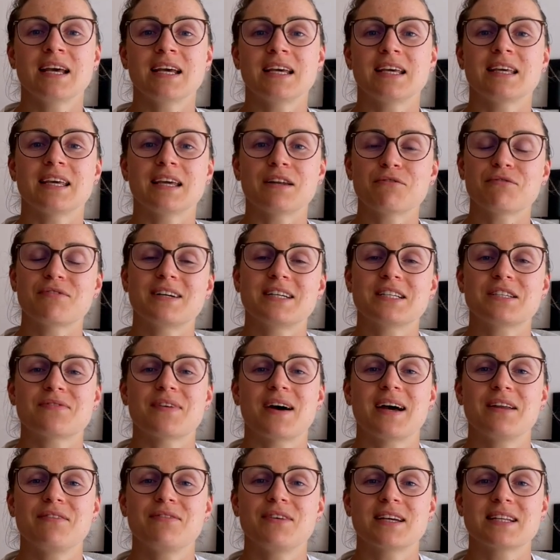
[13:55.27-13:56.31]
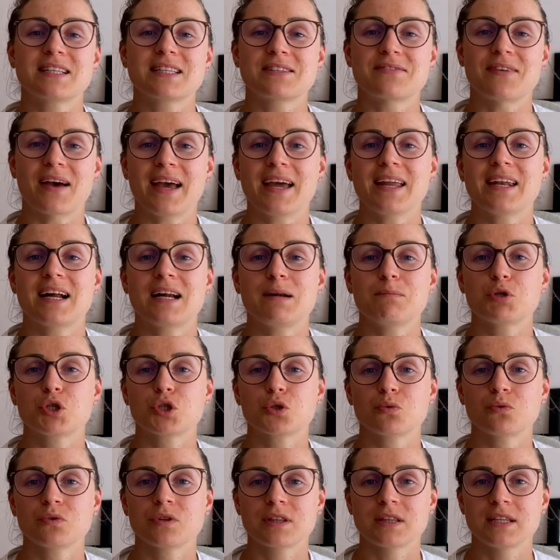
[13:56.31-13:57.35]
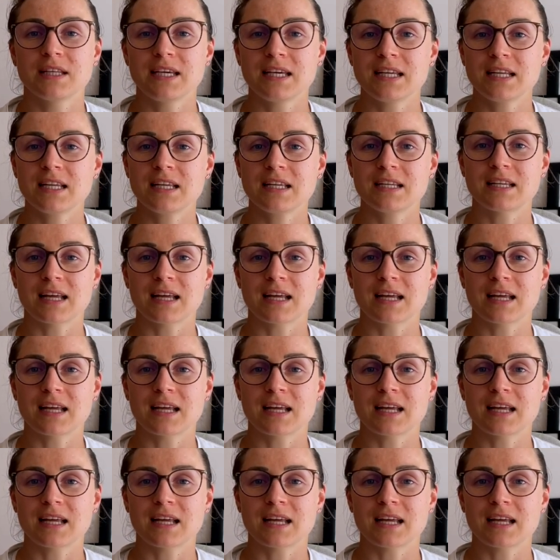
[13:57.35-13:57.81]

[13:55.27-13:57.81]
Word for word: Jedenfalls waren wir zweieinhalb Stunden in